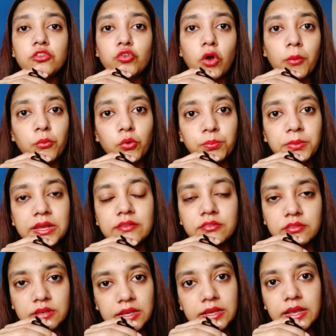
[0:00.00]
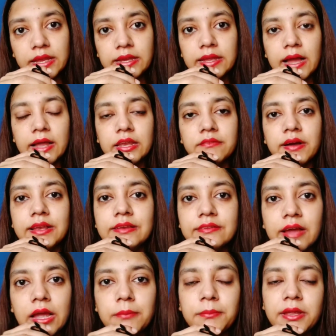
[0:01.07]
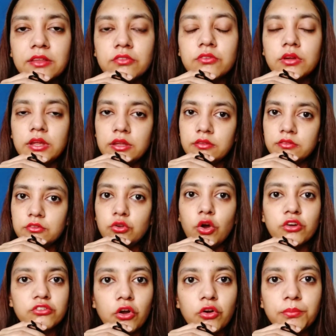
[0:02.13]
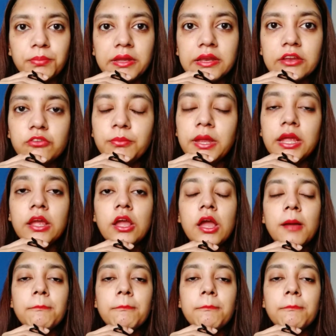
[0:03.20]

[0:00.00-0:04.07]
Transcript: जॉब ओपनिंग्स निकलेंगी आने वाले टाइम में इस, लॉकडाउन पीरियड में